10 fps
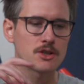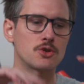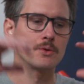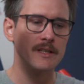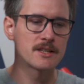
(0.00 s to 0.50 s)
ist
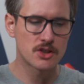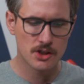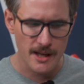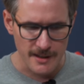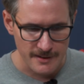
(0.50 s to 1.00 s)
schon nicht
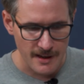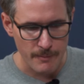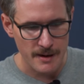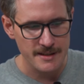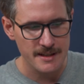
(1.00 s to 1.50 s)
schlecht,
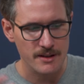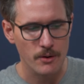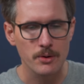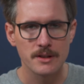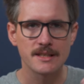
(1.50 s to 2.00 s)
aber ist jetzt
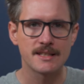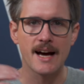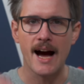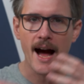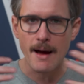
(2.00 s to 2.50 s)
auch nicht
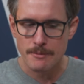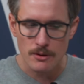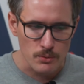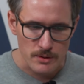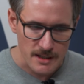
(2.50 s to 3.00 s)
der
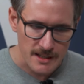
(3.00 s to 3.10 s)
absolute